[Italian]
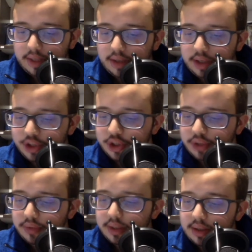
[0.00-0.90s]
Nasce
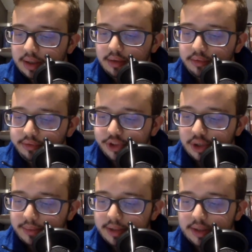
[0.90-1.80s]
quindi
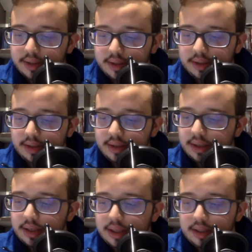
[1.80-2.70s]

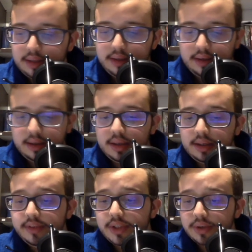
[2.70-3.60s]
ufficialmente la, di- la
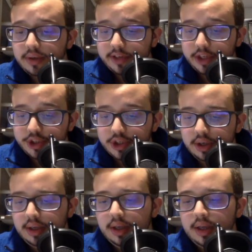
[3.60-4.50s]
divisione Fringe,
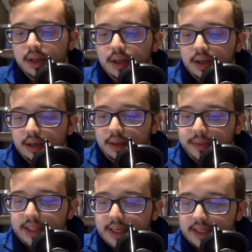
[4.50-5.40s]

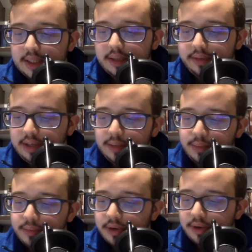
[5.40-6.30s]
capitanata da Philip
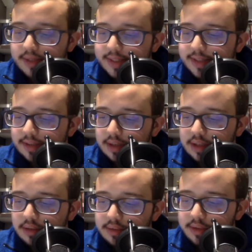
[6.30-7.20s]
Broyles,
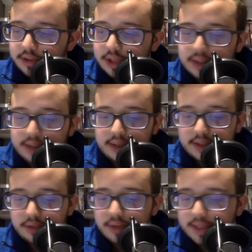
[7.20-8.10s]
noto agente della
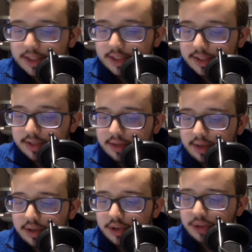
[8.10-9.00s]
sicurezza
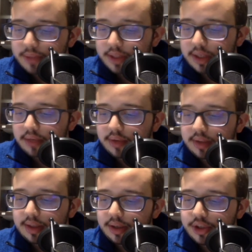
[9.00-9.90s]
nazionale già impegnato in
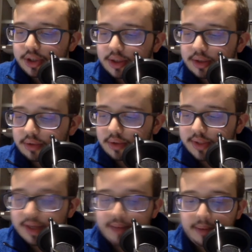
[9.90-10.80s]
indagini sullo
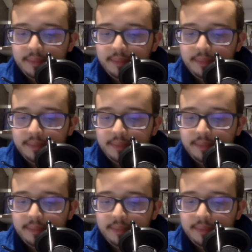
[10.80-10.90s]
schema,